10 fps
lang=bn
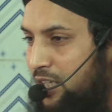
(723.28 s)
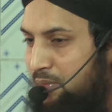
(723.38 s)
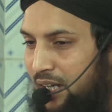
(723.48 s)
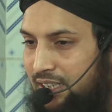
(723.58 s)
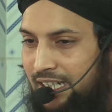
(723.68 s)

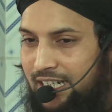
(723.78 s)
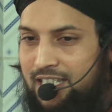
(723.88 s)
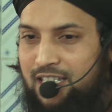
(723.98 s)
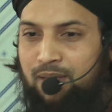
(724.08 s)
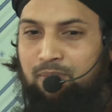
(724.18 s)
ইমান
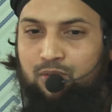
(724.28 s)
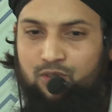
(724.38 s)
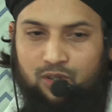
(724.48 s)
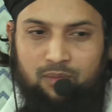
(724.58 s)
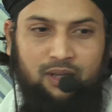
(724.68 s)
এনেছে
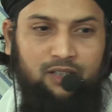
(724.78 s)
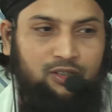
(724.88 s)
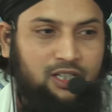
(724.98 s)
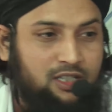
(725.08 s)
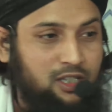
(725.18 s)
মুসলমান
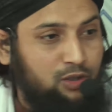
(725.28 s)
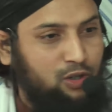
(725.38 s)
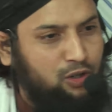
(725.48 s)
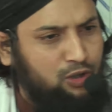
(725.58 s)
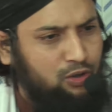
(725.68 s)
হয়েছে
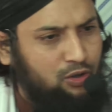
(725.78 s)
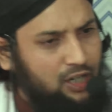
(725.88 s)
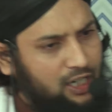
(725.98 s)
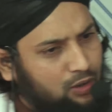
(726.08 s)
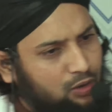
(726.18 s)
তখনও
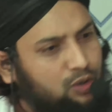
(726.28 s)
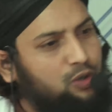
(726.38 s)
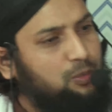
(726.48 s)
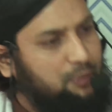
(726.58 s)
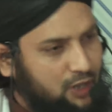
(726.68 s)
অনেক লোক
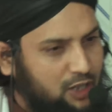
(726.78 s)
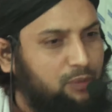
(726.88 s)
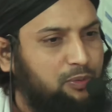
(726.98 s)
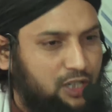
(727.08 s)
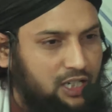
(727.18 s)
গোপনে
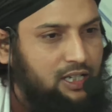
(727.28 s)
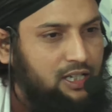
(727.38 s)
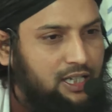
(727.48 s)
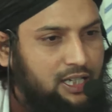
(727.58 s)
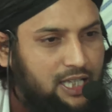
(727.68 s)
গোপনে
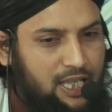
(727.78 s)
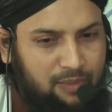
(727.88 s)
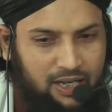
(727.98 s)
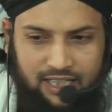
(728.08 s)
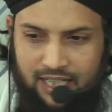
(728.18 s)

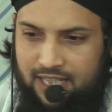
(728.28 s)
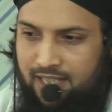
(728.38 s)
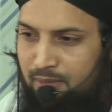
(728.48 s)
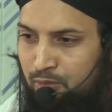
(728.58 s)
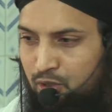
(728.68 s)
ইমান
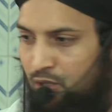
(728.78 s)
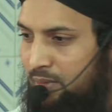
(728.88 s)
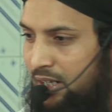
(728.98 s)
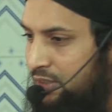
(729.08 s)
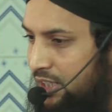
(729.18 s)
এনেছে
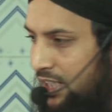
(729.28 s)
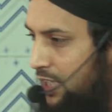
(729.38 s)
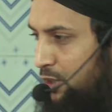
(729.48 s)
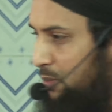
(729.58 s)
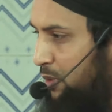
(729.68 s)
মুসলমান হয়েছে
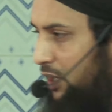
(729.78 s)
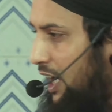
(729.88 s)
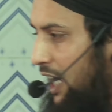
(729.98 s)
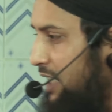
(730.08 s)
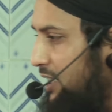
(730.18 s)
কিন্তু
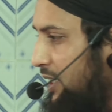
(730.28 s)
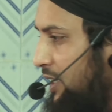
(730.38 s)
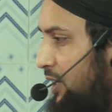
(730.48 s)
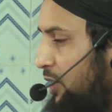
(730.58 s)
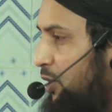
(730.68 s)
প্রকাশ
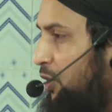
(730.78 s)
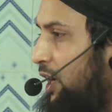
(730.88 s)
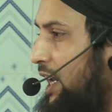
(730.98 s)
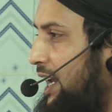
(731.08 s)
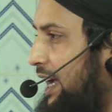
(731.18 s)

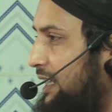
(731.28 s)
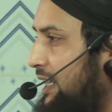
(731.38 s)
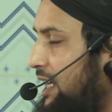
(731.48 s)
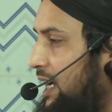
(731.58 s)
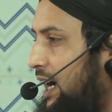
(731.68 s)
করে নাই
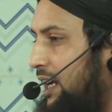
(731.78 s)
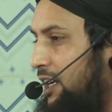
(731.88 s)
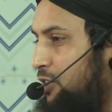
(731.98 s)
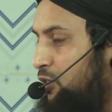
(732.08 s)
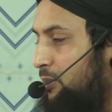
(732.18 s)

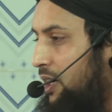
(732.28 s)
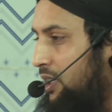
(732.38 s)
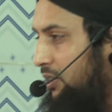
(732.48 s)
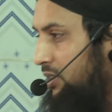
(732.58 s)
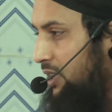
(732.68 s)
আল্লাহ
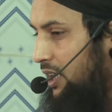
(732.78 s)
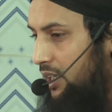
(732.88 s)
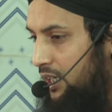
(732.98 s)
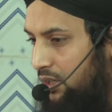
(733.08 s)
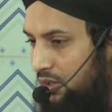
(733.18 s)

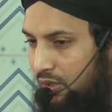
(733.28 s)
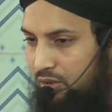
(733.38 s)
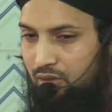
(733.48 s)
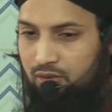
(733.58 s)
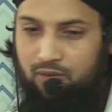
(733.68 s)

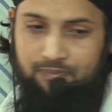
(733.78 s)
সুবাহর